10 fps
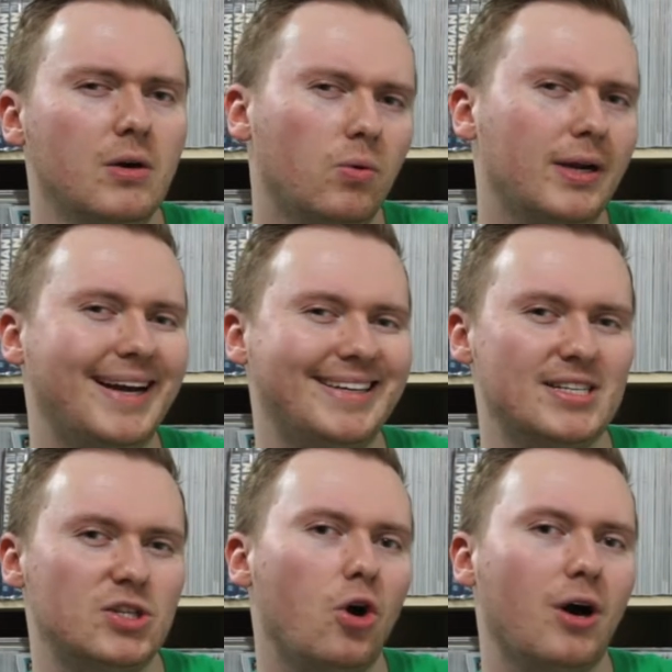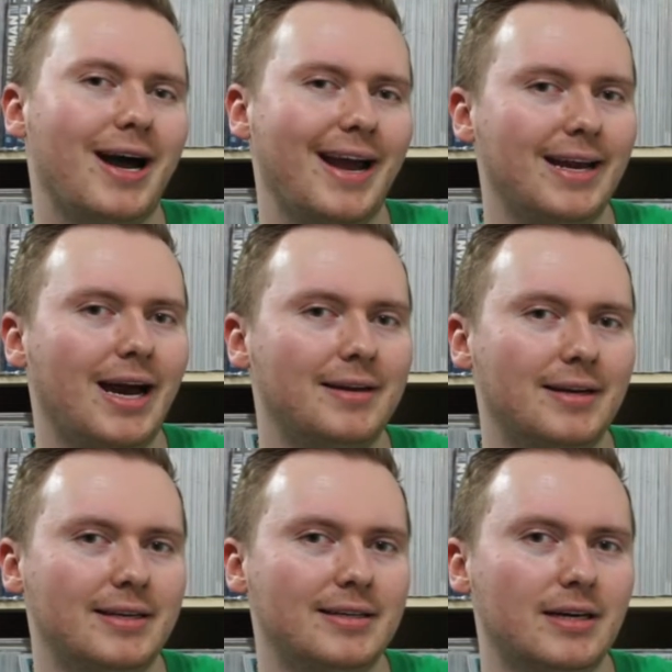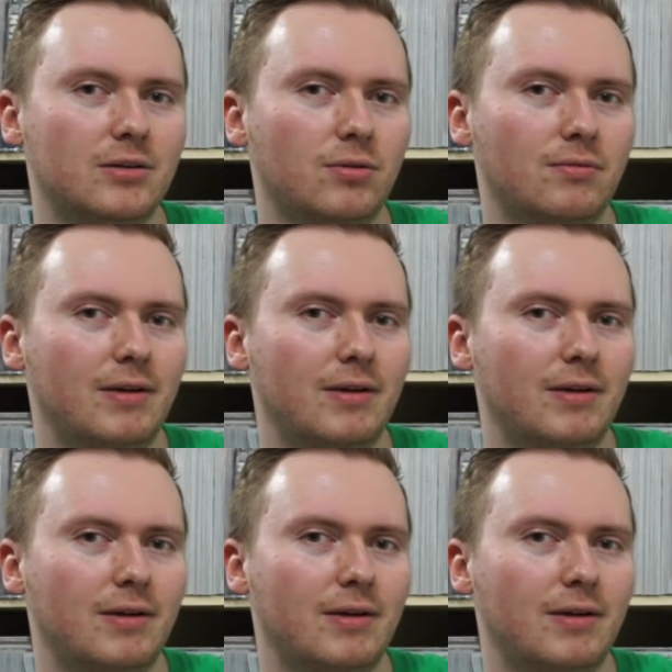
Oder hat das doch einen anderen Hintergrund?